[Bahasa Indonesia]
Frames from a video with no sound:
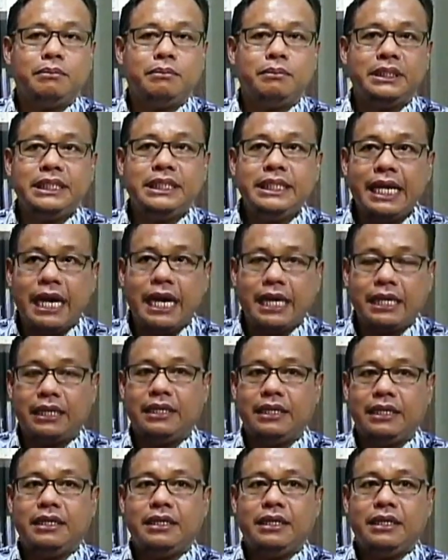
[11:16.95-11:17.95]

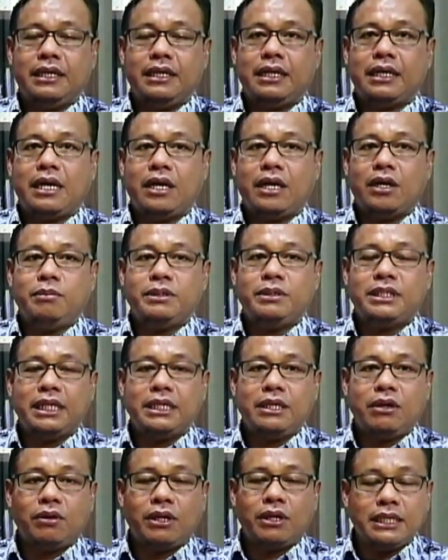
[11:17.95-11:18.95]
menjidat kalau
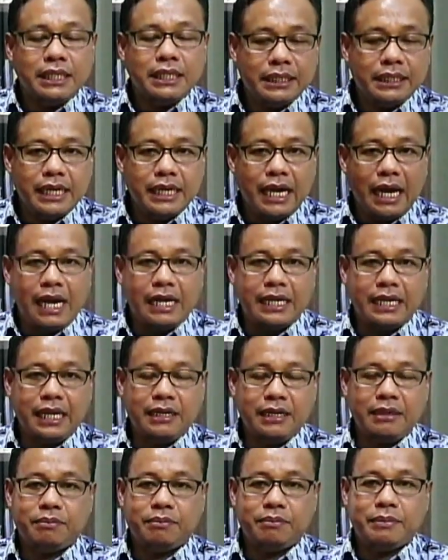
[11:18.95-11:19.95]
misalnya orangnya tidak
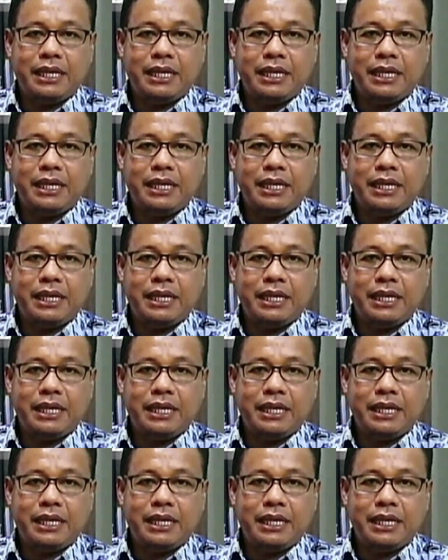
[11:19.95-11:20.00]
ada,